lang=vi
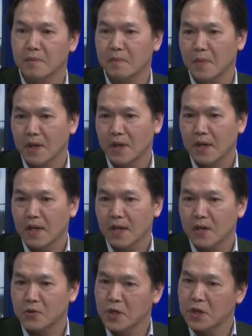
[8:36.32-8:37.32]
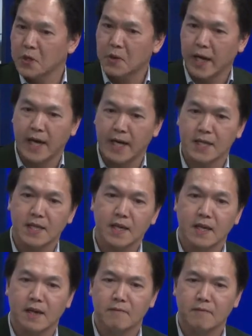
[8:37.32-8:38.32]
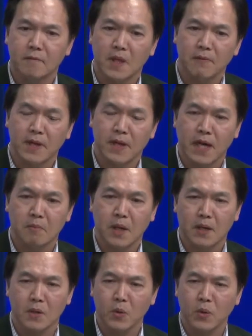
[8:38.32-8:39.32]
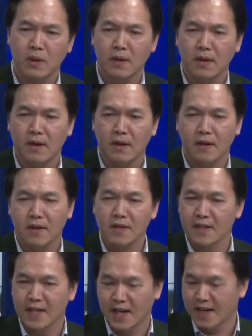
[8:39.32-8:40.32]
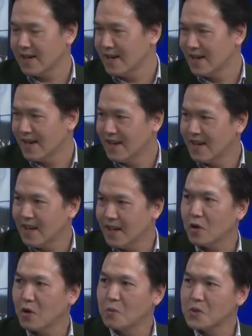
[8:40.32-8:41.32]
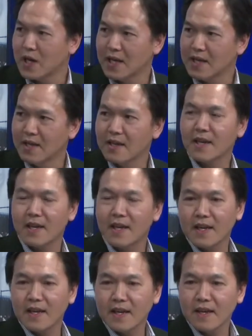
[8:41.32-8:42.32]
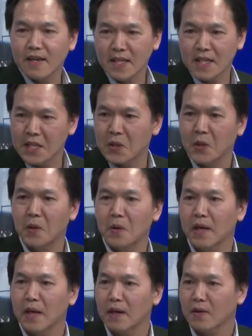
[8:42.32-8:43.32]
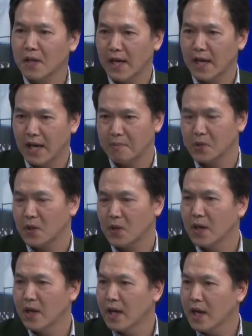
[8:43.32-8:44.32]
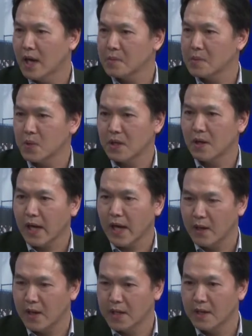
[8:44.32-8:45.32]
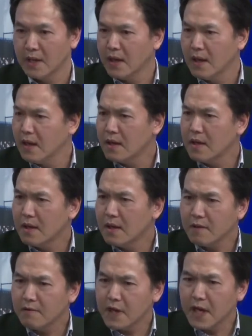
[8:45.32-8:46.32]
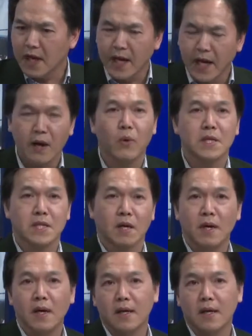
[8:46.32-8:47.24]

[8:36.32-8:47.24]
uh, cái adrenal gland tức là tiếng Việt Nam kêu là tuyến uh, thượng thận yeah. Dạ. nó cũng cho ra những cái kích thích tố có thể làm cho áp suất nó cao lên cái vấn đề khác quan trọng